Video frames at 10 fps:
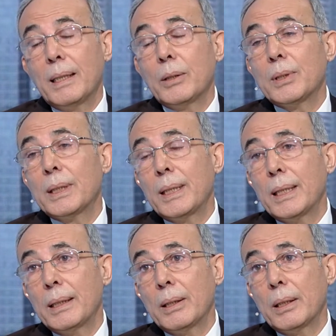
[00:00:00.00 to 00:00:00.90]

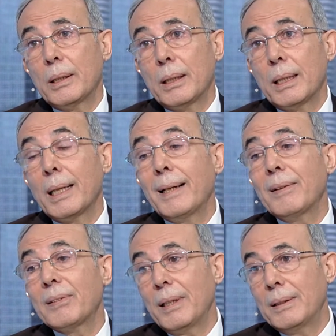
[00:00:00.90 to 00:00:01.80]
للوزتين
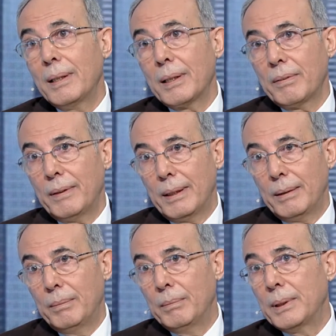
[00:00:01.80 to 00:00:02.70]
خاصة عند الأطفال
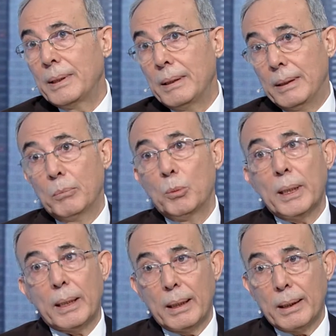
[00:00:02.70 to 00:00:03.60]
بالسن
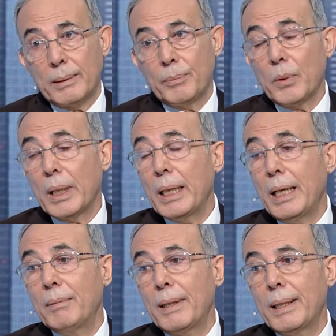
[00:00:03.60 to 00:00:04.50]
المبكر هي
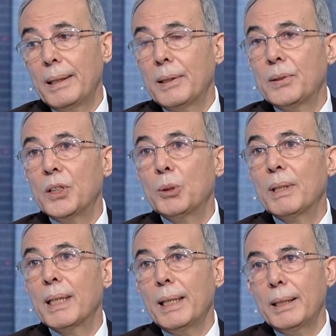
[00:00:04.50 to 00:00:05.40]
عبارة عن نسيج
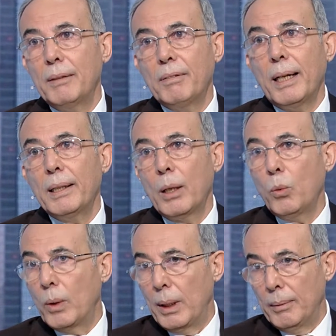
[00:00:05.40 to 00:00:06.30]
مناعي دفاعي
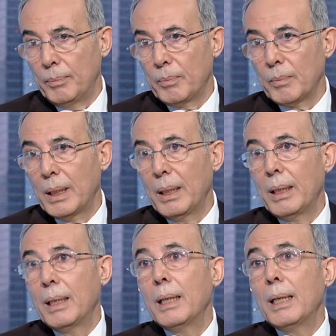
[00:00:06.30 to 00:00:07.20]
أول
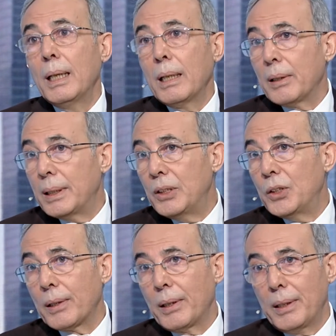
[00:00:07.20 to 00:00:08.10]
ضد
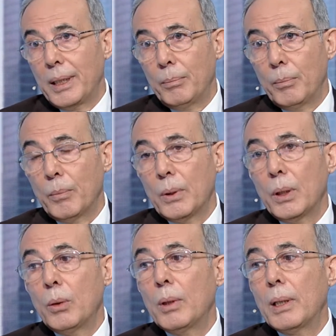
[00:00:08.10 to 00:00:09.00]
الجراثيم
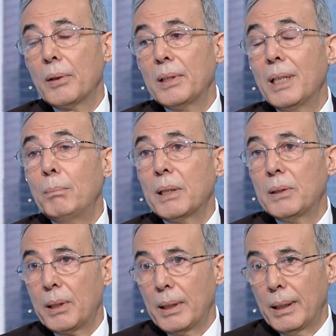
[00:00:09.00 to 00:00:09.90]
وضد
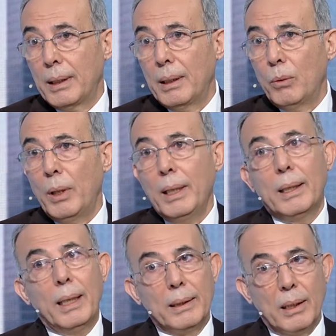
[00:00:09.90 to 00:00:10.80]
البكتيريا
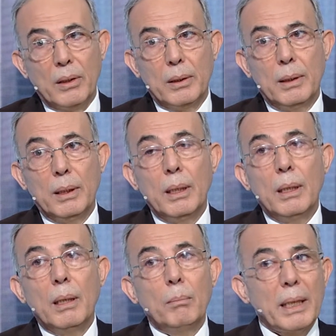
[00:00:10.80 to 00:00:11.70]
وأحيانا حتى ضد
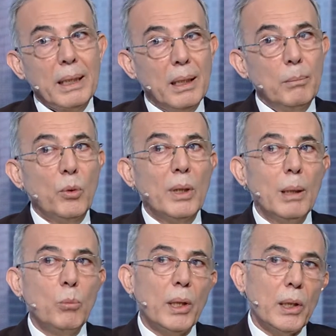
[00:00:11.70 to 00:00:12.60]
بقيه المواد
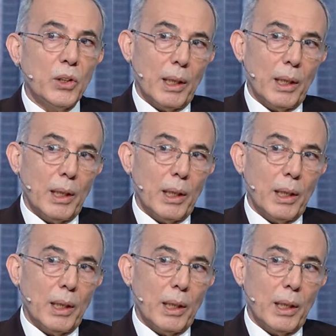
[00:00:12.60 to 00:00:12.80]
المخرشه